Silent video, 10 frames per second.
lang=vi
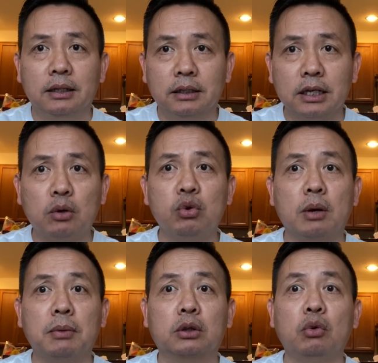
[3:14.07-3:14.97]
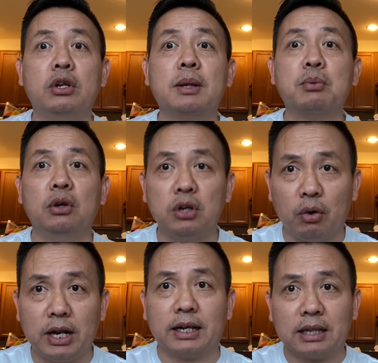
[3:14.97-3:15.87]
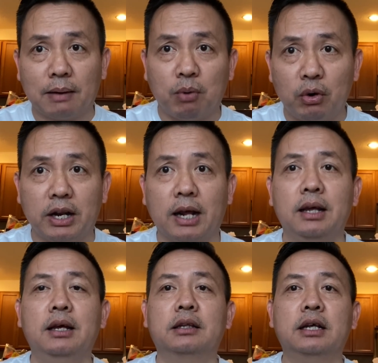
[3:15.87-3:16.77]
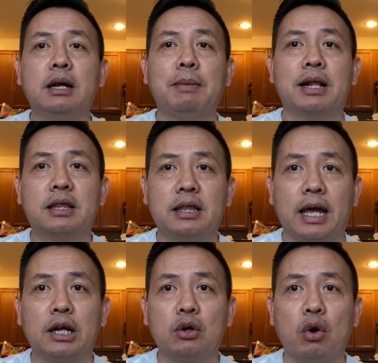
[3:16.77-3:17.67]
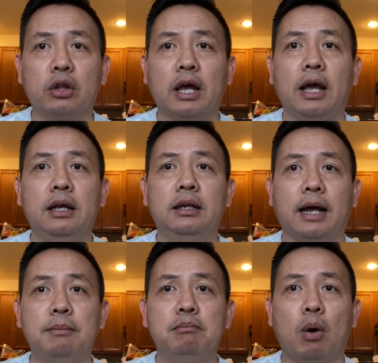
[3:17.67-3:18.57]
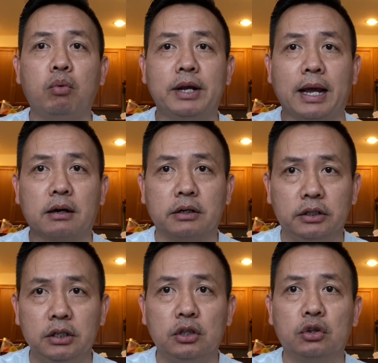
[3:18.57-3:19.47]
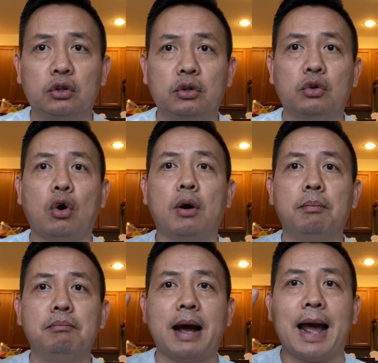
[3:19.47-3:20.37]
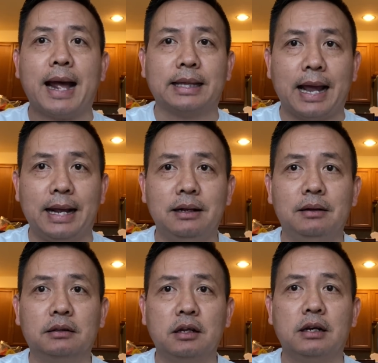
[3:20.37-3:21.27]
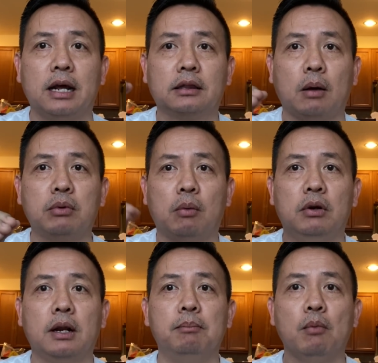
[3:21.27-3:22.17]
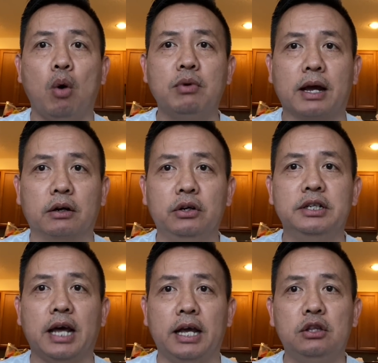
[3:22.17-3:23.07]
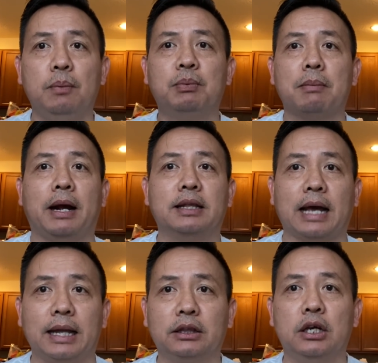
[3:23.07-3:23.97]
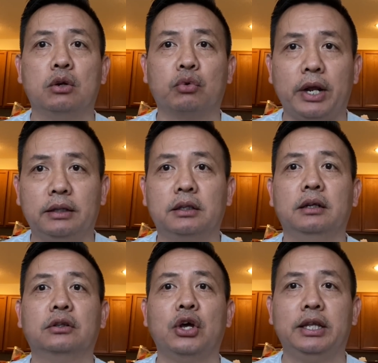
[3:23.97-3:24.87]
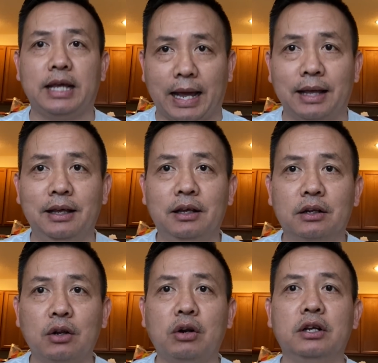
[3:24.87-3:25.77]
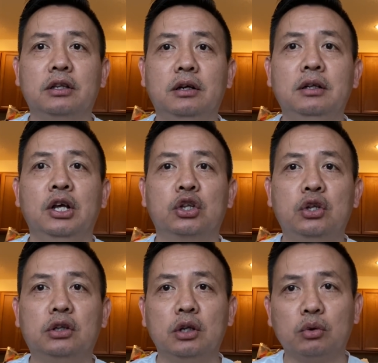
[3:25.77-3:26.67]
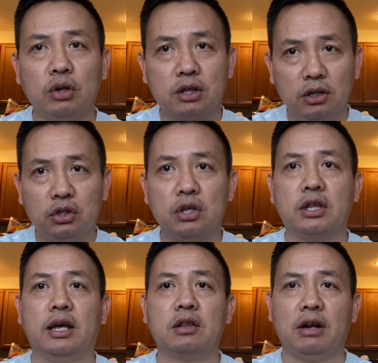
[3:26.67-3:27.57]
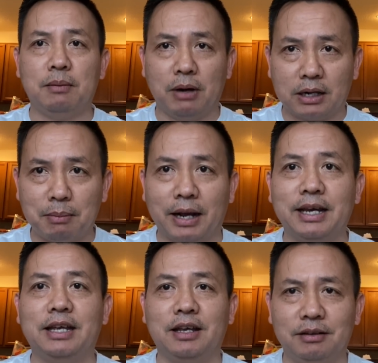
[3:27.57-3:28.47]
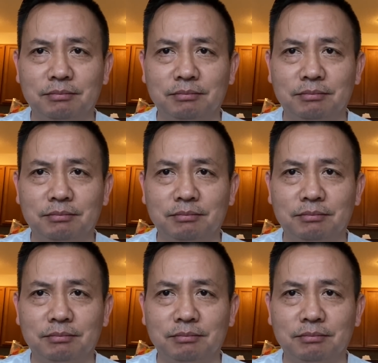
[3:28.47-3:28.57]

cái khu vực mà tôi đi sắp sửa nói nè, cái thành phố này nè, thì các bạn sẽ có thể lãnh một ngàn rưỡi cho ba tháng, tức là tổng cộng là bốn ngàn rưỡi để giúp các bạn trả tiền rent, tiền thuê nhà. Đó là những chi tiết tôi đi xin chia sẻ sau đây, mời các bạn nghe nhé.